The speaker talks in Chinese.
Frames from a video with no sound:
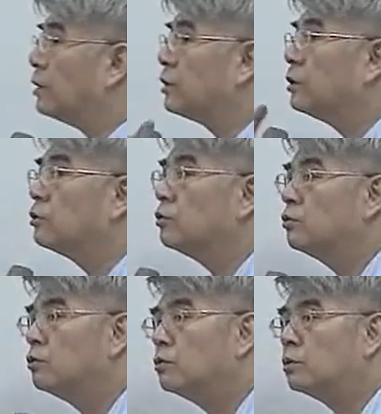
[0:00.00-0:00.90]
卡车
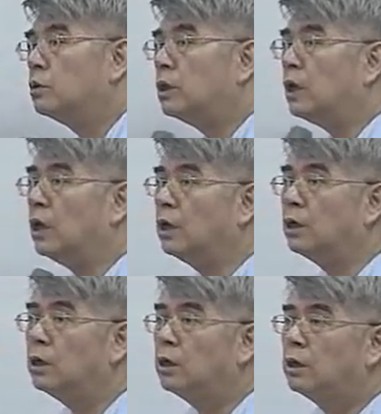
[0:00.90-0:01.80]
停
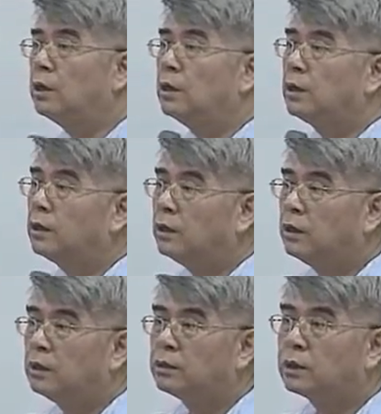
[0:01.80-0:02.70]

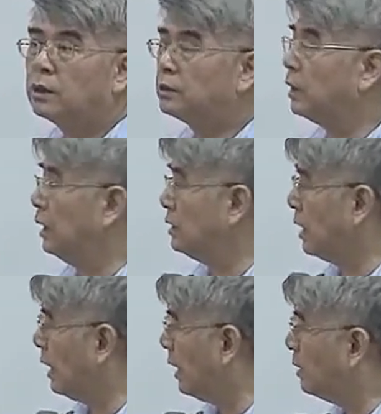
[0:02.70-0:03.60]
这个停
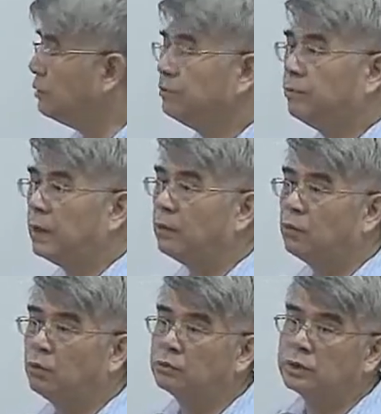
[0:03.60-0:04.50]
下来，把它
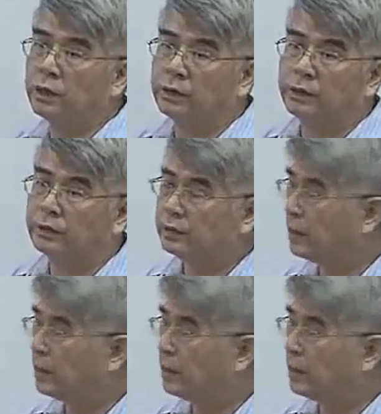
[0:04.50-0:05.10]
货物交给人